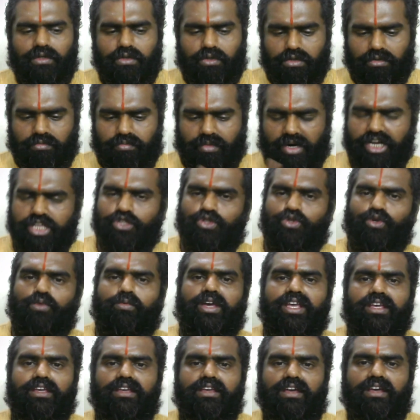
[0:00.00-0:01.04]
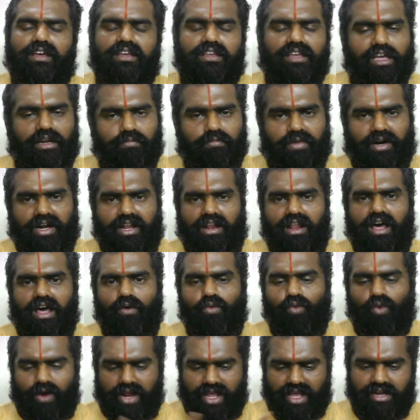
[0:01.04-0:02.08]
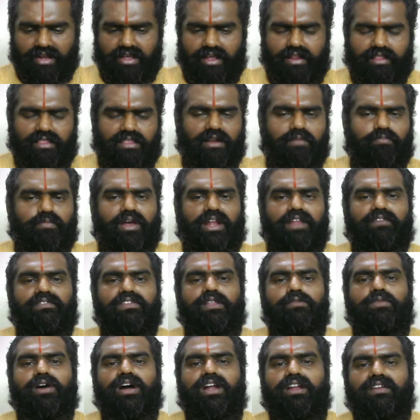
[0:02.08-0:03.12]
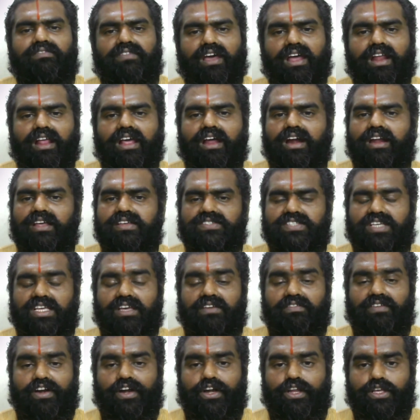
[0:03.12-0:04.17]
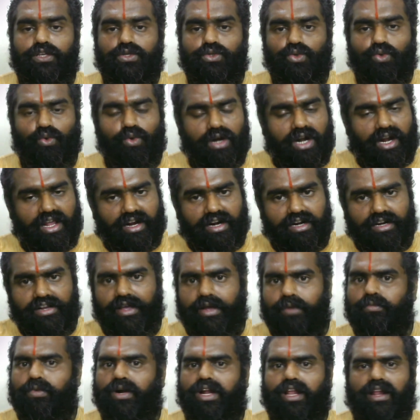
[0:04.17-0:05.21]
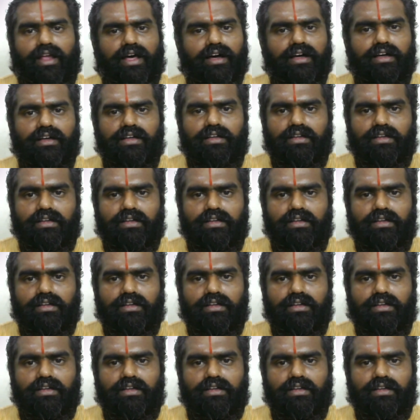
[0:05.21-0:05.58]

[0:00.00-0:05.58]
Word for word: ஒரு பணிச்சுமை ஏற்படலாம் ஒரே நேரத்தில் பலவிதமான வேலைகளை செய்ய வேண்டிய சூழ்நிலைகள் ஏற்படலாம்